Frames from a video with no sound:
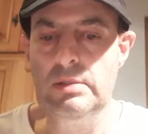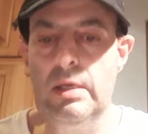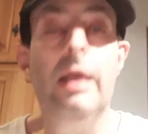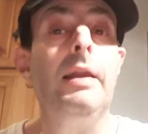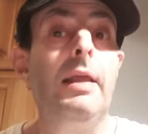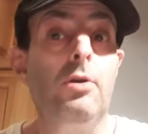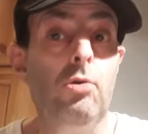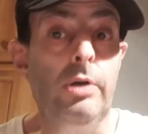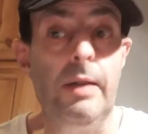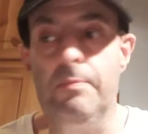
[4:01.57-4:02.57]
e
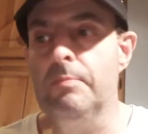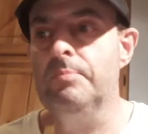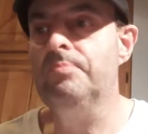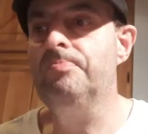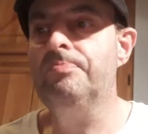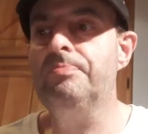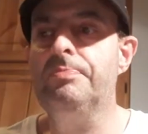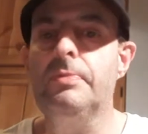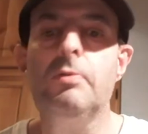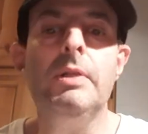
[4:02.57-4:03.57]
Raikkonen.
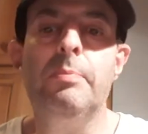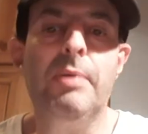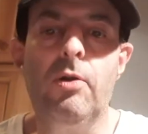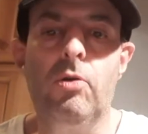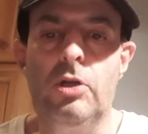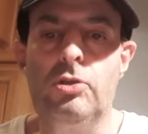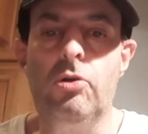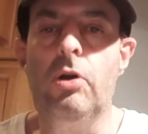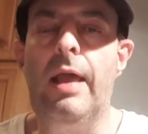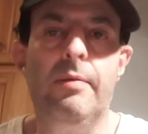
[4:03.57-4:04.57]
Quindi per ora
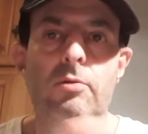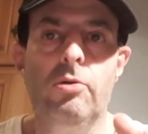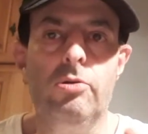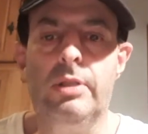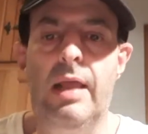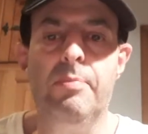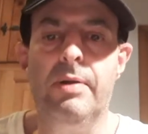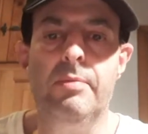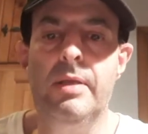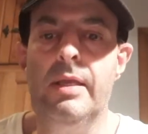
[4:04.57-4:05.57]
sono lei, loro tre i
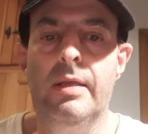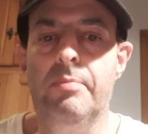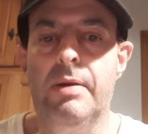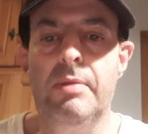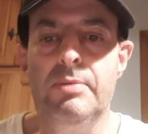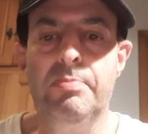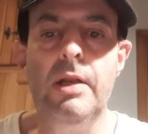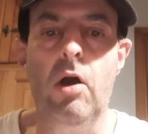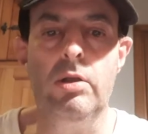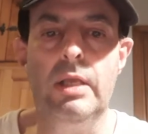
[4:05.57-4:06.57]
primi, primi,
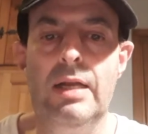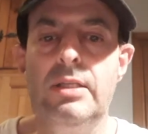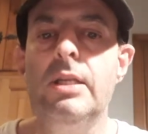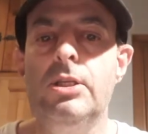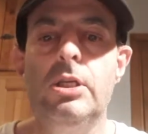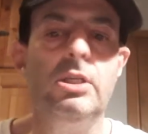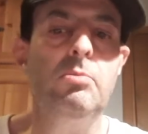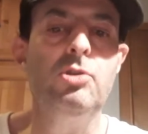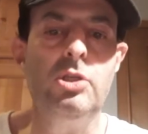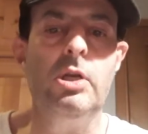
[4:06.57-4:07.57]
piloti. Al
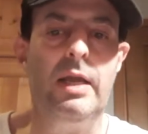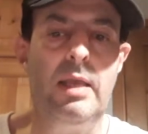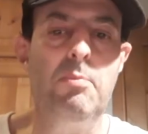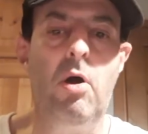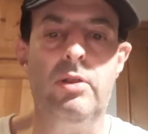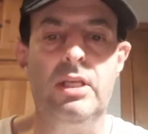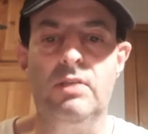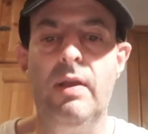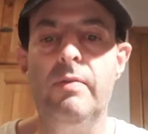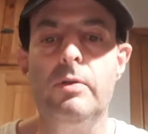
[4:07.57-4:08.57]
sedicesimo giro anche Bottas
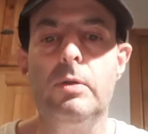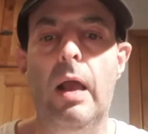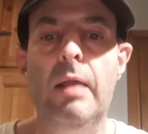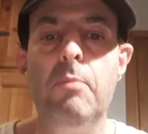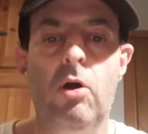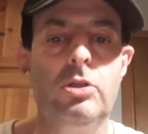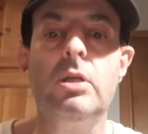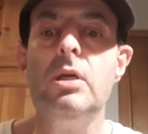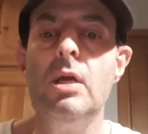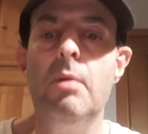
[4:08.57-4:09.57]
va ai, boss,
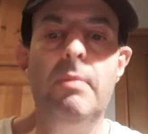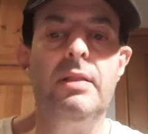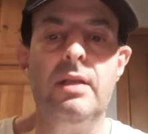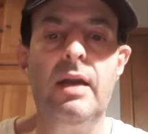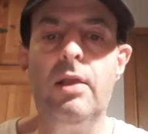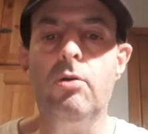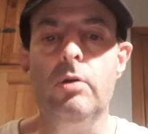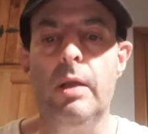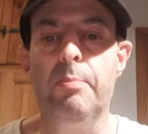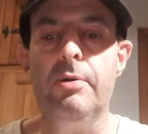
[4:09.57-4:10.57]
mentre
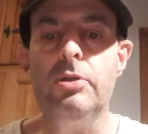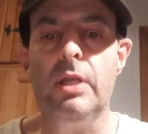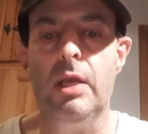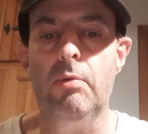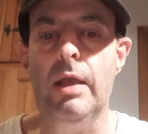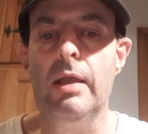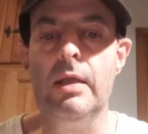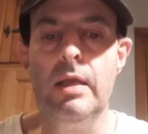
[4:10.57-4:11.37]
Raikkonen prosegue